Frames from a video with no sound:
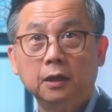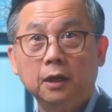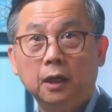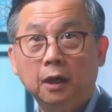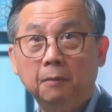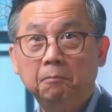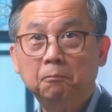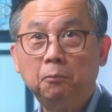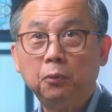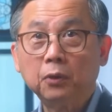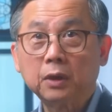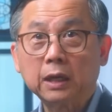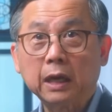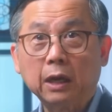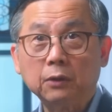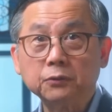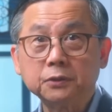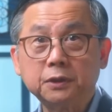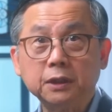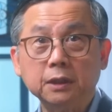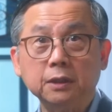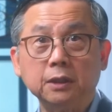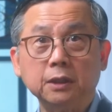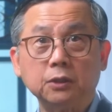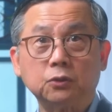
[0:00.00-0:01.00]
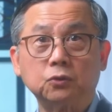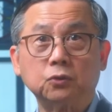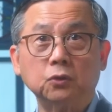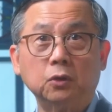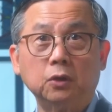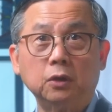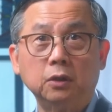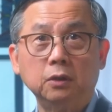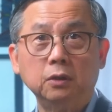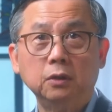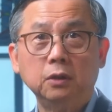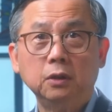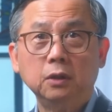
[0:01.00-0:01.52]
很不高兴地
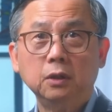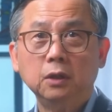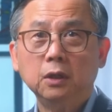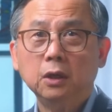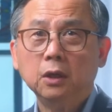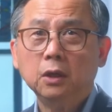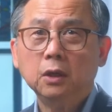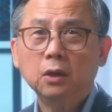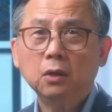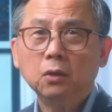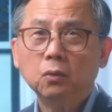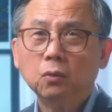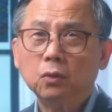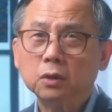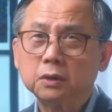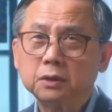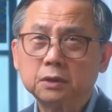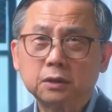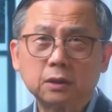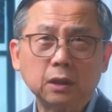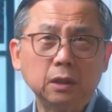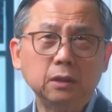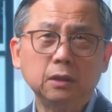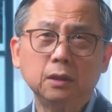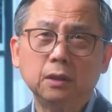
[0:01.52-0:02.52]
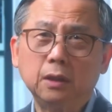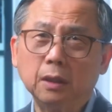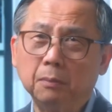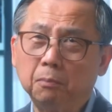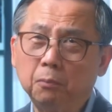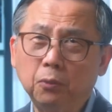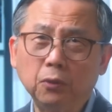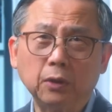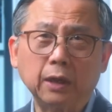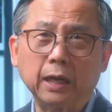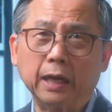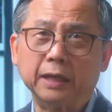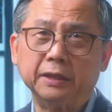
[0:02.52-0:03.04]
说：“我真的
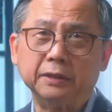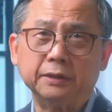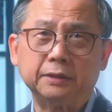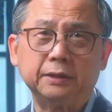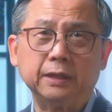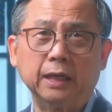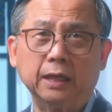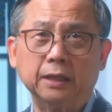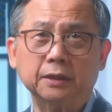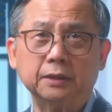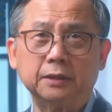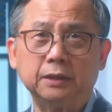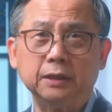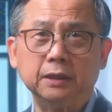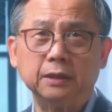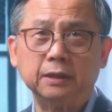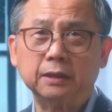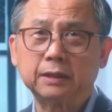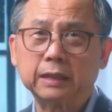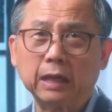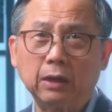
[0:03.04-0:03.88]
不敢相信，